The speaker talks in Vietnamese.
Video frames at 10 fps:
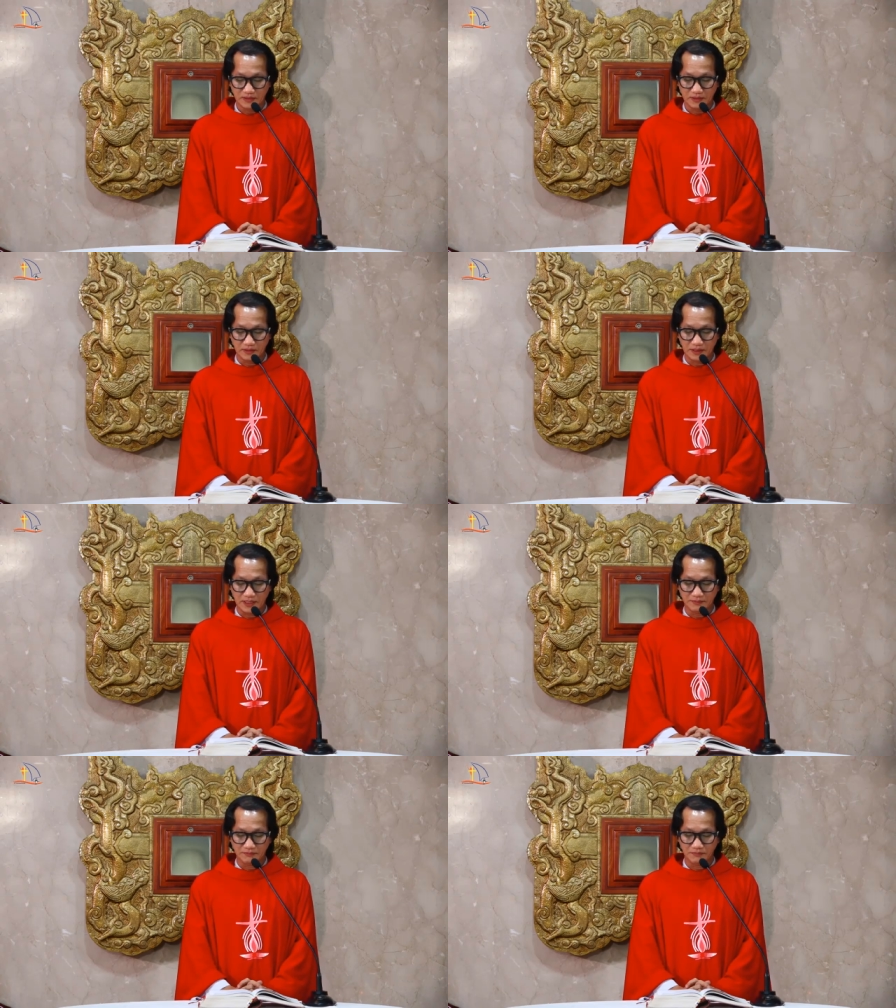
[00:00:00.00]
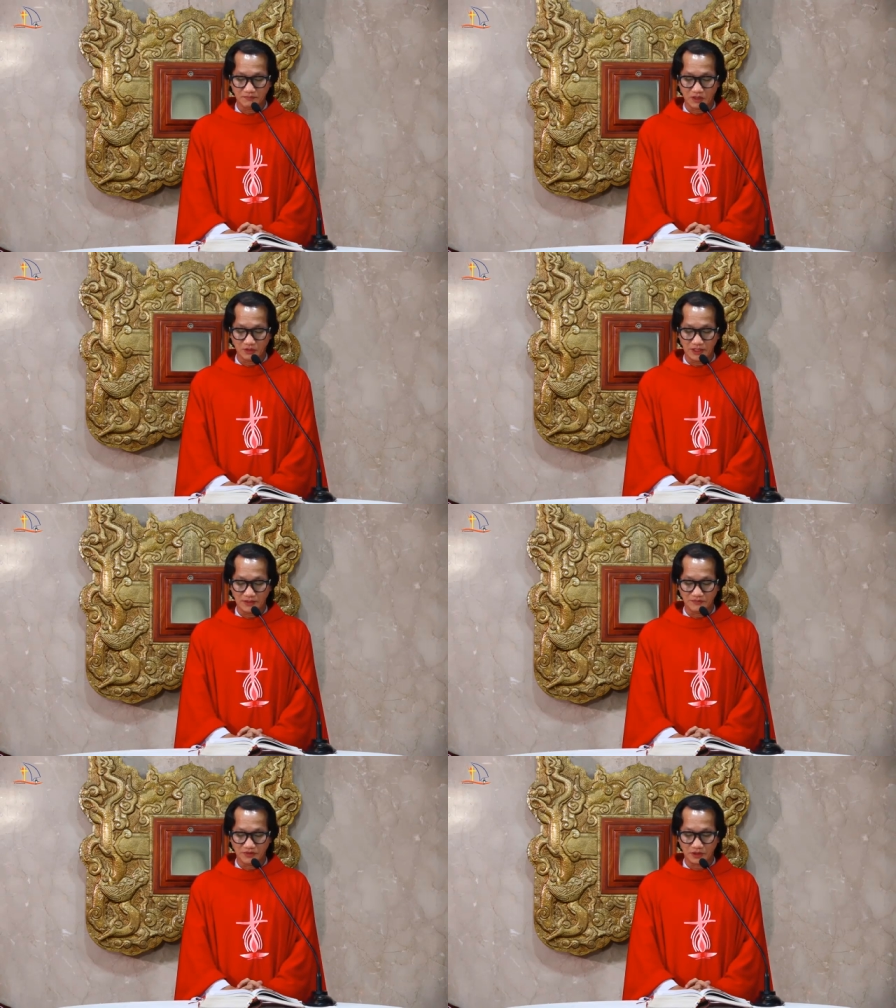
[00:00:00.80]
tưởng niệm mầu
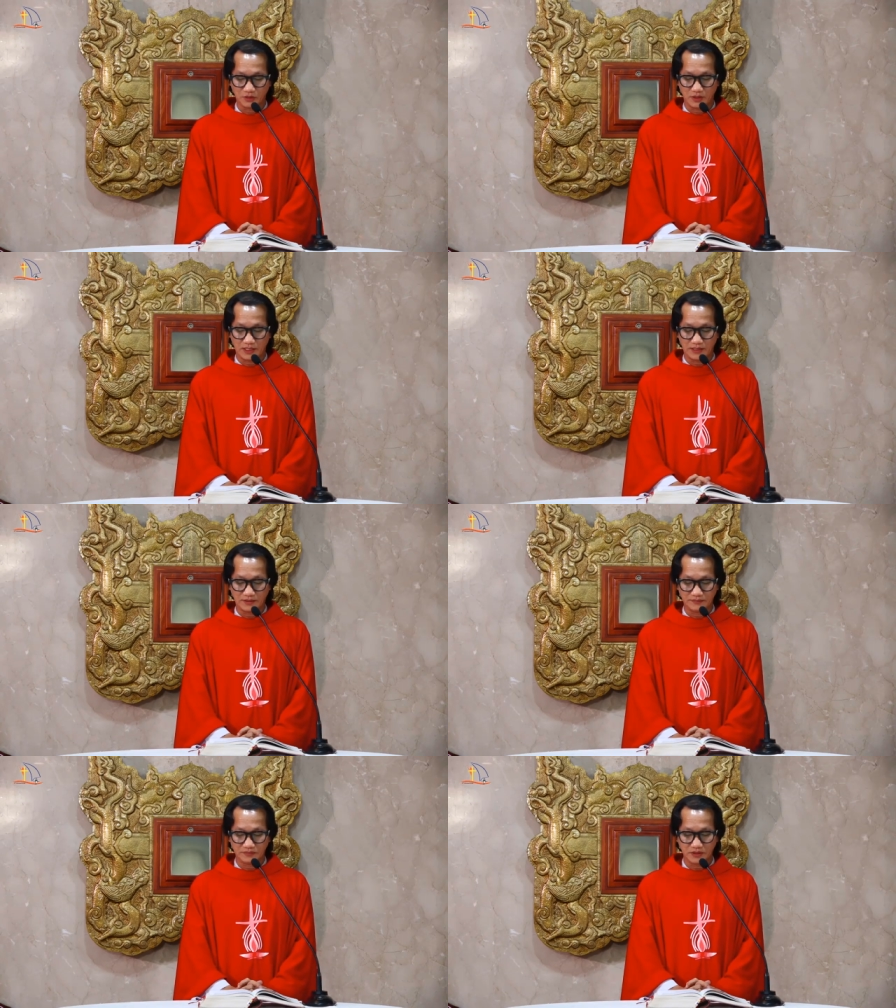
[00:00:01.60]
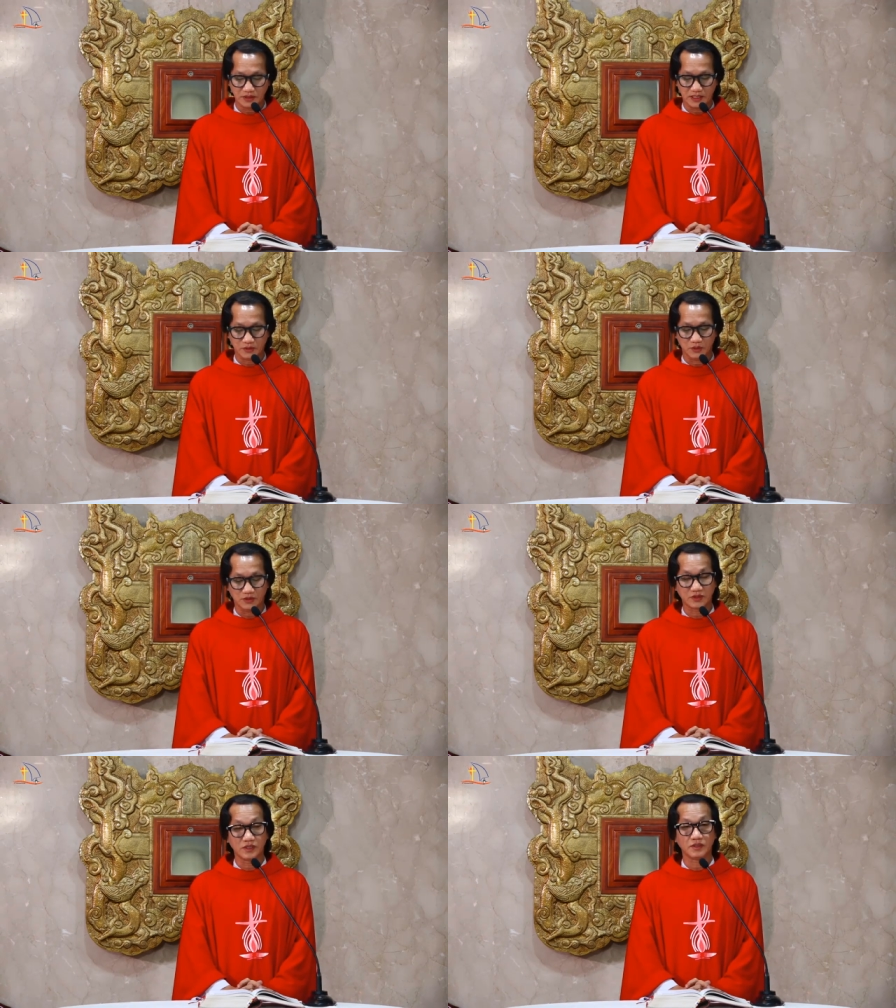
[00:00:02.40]
nhiệm vượt qua tức là
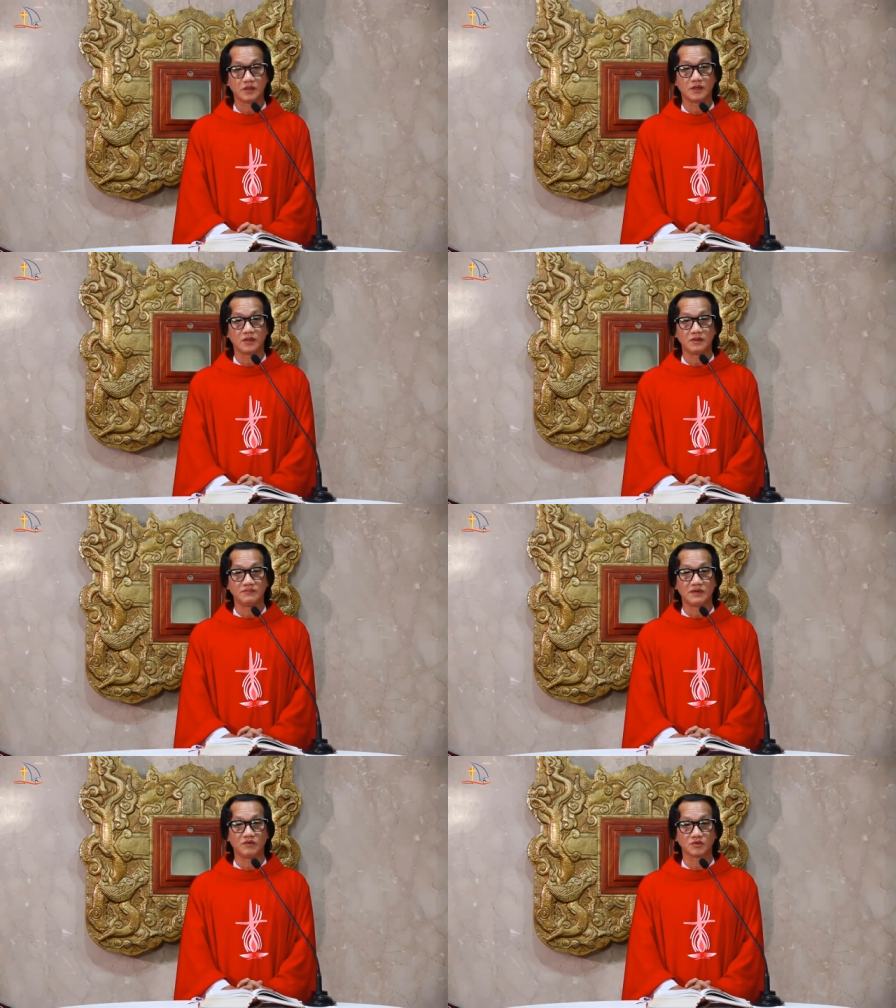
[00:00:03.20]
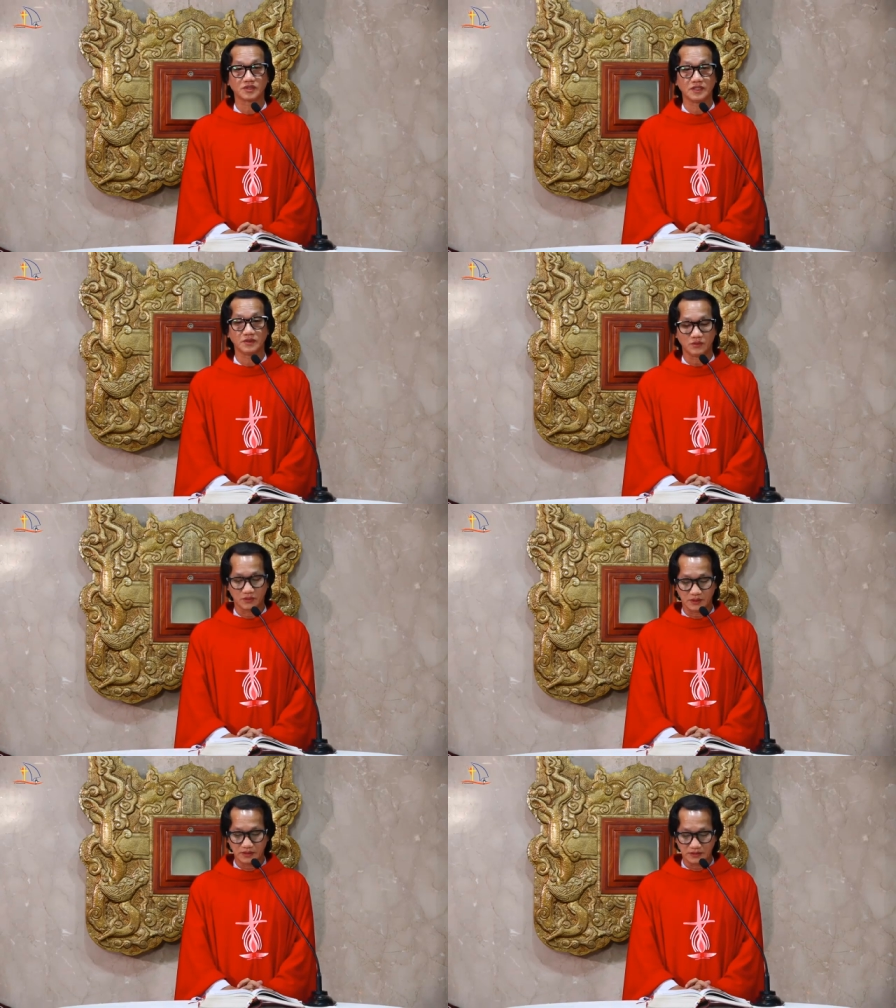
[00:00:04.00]
cuộc thương khó và phục sinh
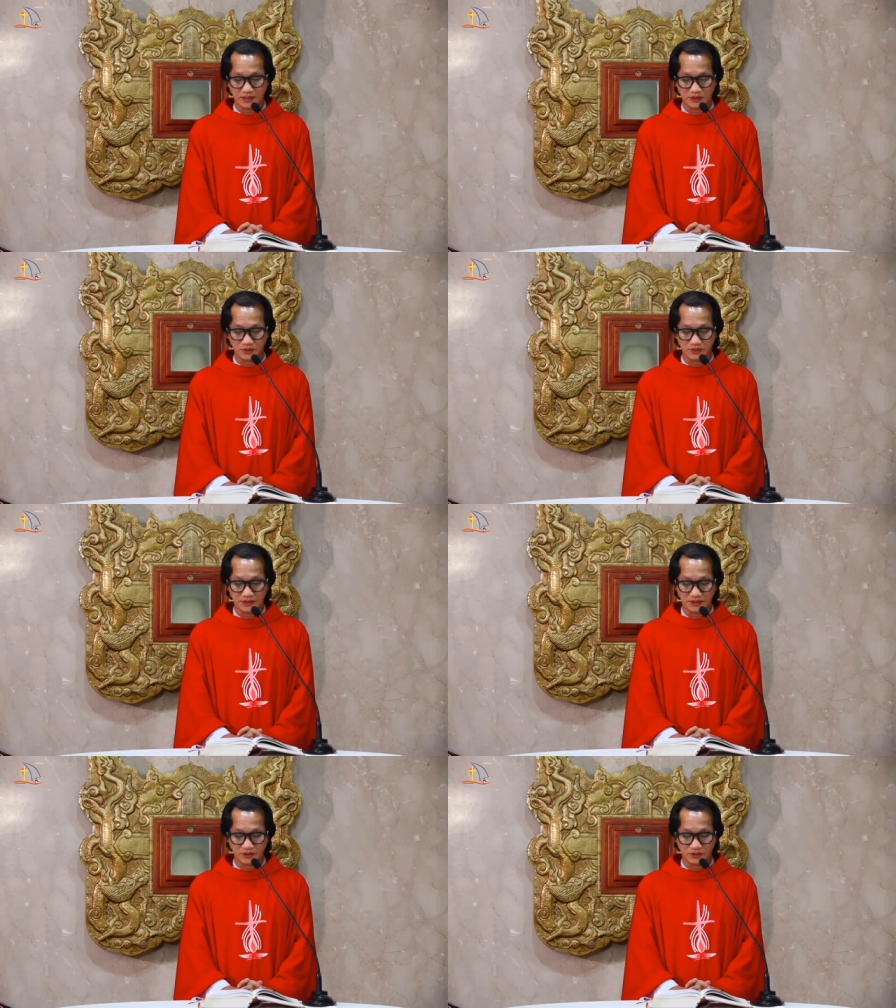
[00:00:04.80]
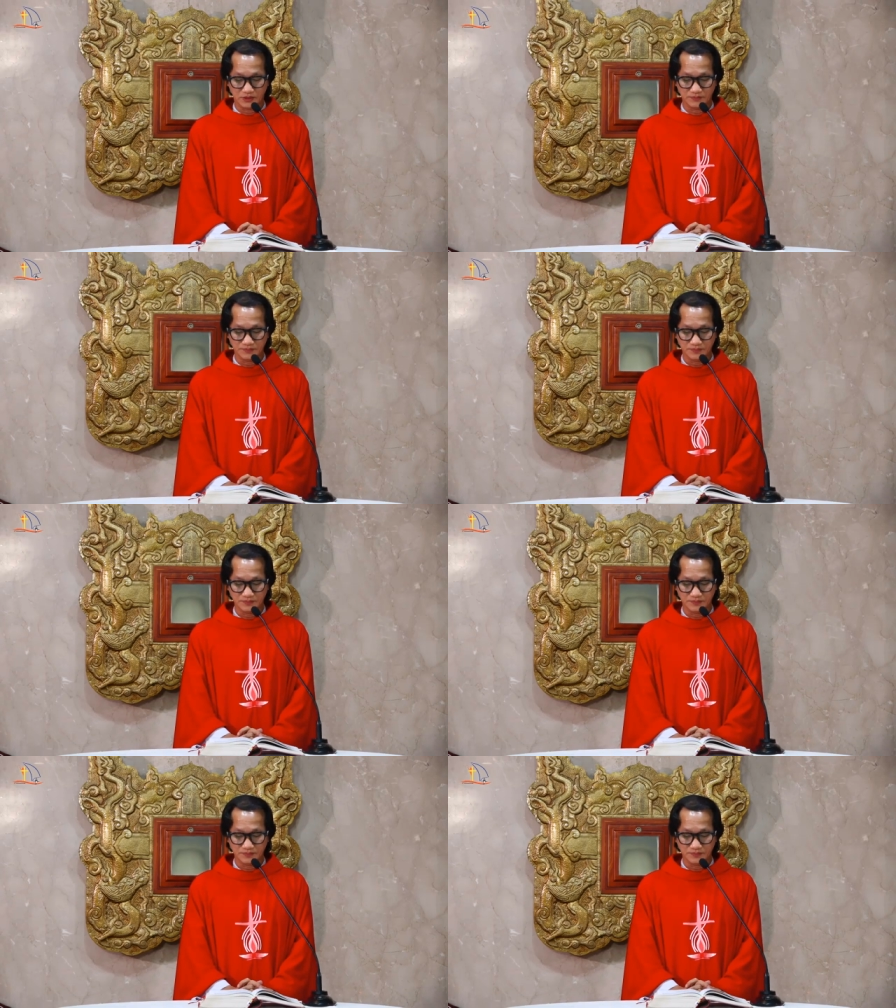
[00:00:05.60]
của Đức Giêsu Kitô.